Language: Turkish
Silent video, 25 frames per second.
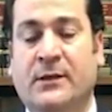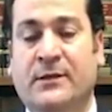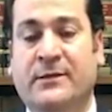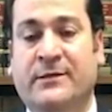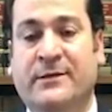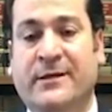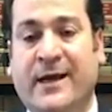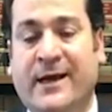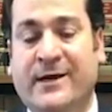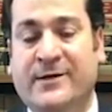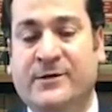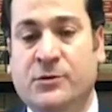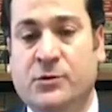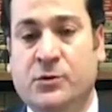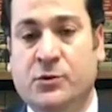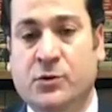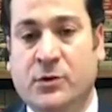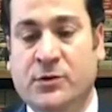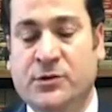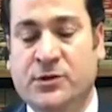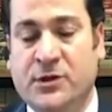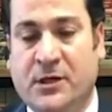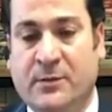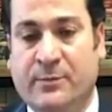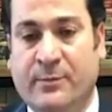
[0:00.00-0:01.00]
ihtiyacınız
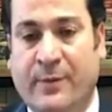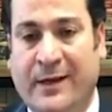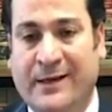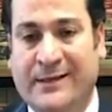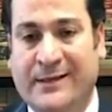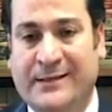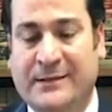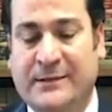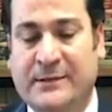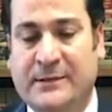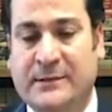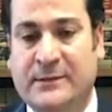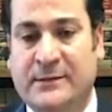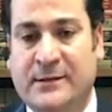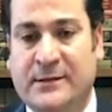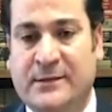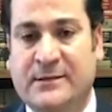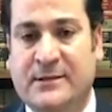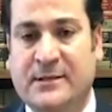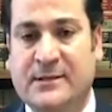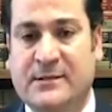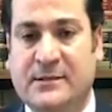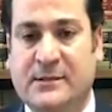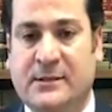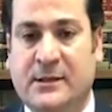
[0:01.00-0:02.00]
olacak belgelerin
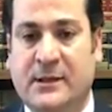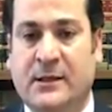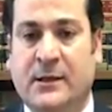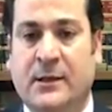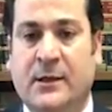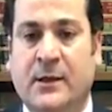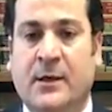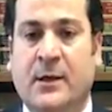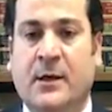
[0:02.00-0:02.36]
listesini